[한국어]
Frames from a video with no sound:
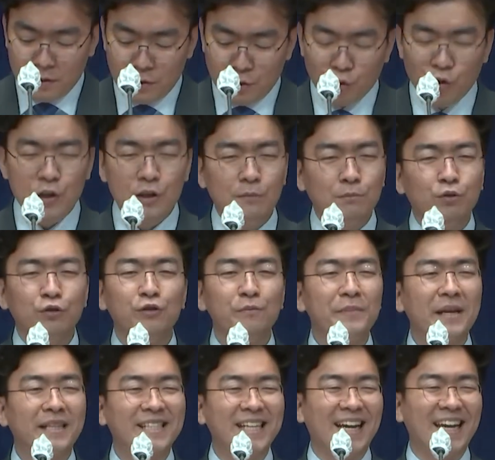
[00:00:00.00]
우리는
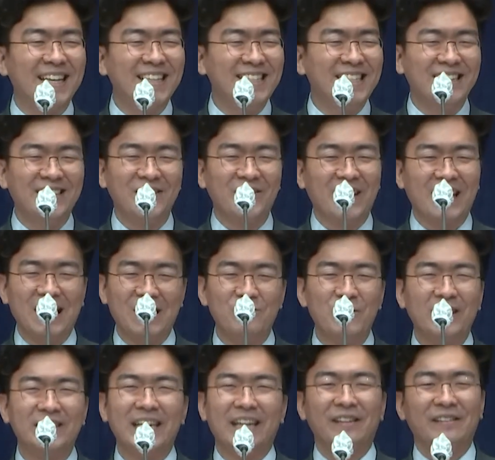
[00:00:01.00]
무슨 배짱인지 그렇게
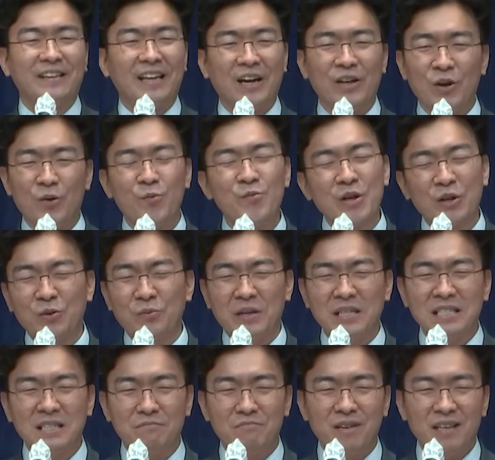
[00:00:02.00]
기도하지 않을 때가 너무나도
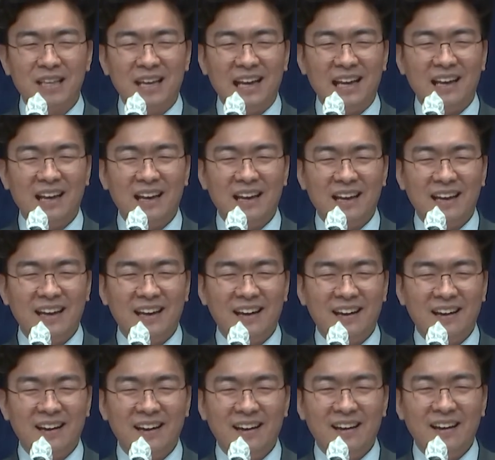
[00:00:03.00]
많습니다.
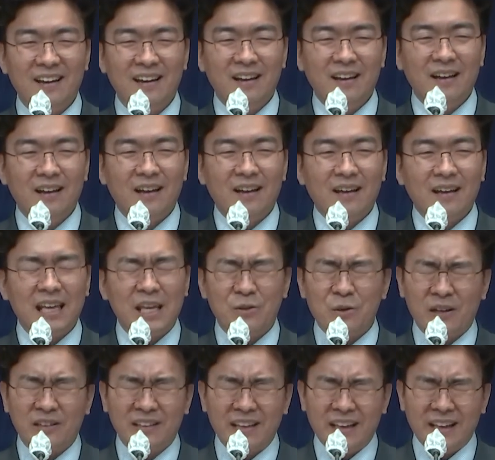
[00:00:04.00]

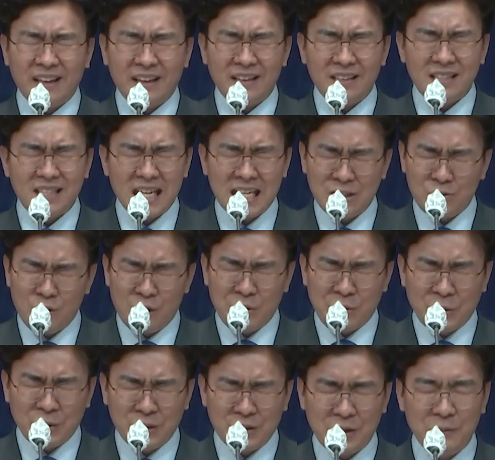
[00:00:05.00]
기도할 때 차지도
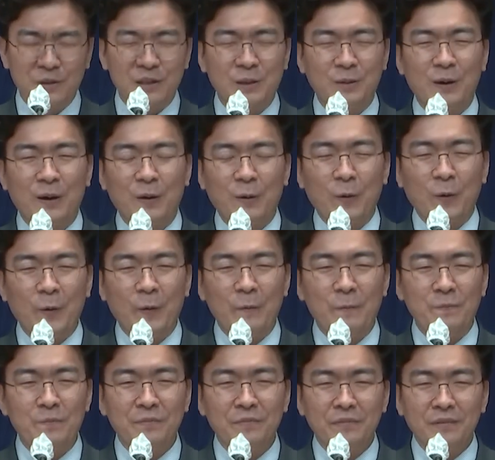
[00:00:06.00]
않고 뜨겁지도 않고
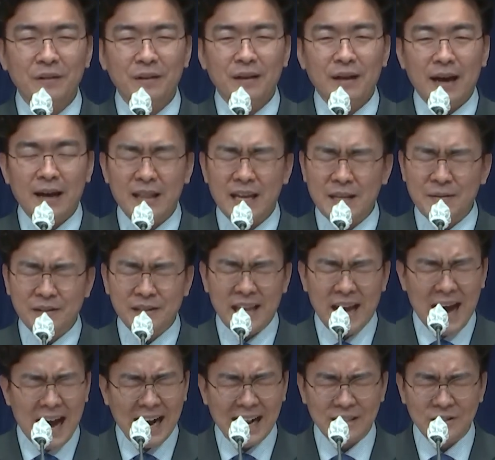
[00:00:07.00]
하나님
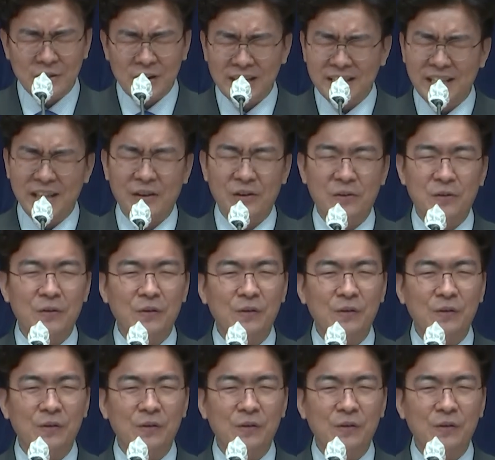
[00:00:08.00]
그냥 알아서 하세요.